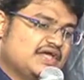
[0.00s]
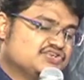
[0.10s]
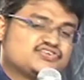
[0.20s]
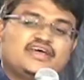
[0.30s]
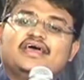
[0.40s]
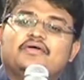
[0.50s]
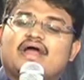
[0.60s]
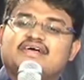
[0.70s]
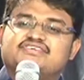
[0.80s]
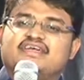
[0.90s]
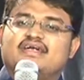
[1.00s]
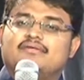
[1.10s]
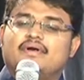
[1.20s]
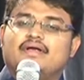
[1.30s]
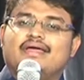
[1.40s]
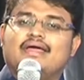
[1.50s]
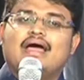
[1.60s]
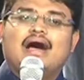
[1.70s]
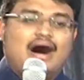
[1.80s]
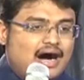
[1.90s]
ఇస్రాయేలు రాజు అయినటువంటి
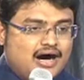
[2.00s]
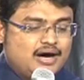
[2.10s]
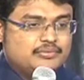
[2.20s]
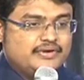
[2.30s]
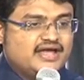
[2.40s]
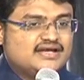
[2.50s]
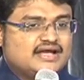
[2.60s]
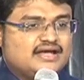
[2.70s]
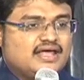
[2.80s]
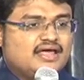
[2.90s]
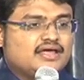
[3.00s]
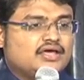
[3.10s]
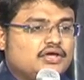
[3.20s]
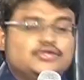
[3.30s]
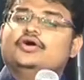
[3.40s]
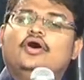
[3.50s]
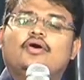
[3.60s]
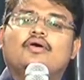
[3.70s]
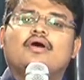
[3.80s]
ఆహాబు ఏంటంటే ఇదిగో